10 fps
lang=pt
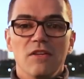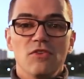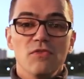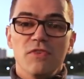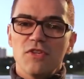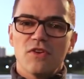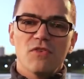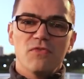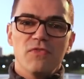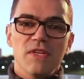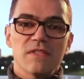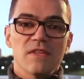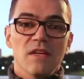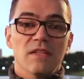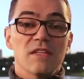de um vídeo que eu
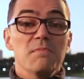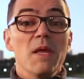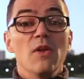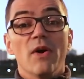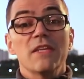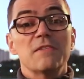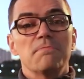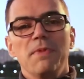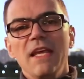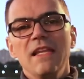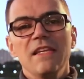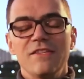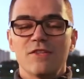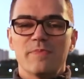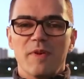fiz das melhores
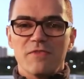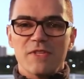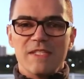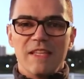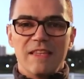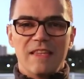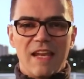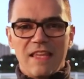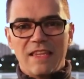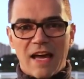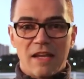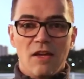playlists para você treinar.